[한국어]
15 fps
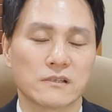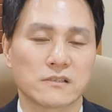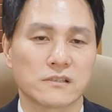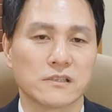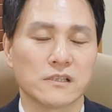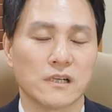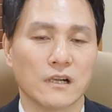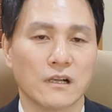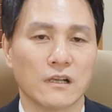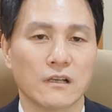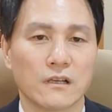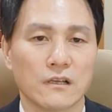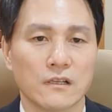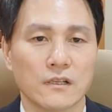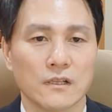것을
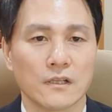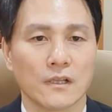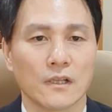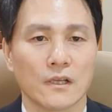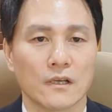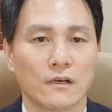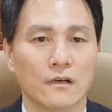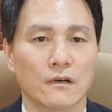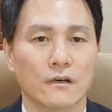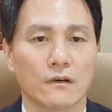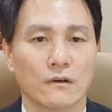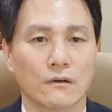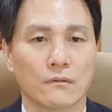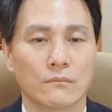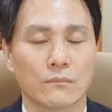
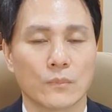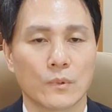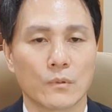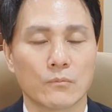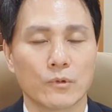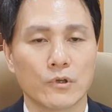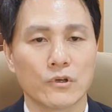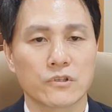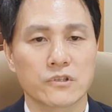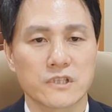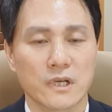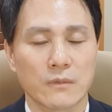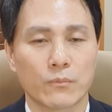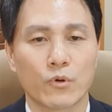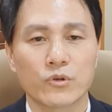어, 뭐 이것을
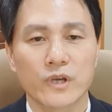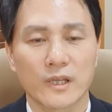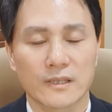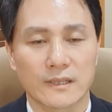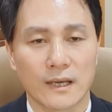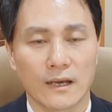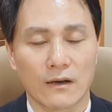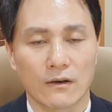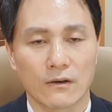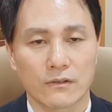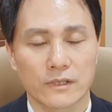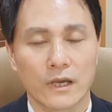잘 모르겠다.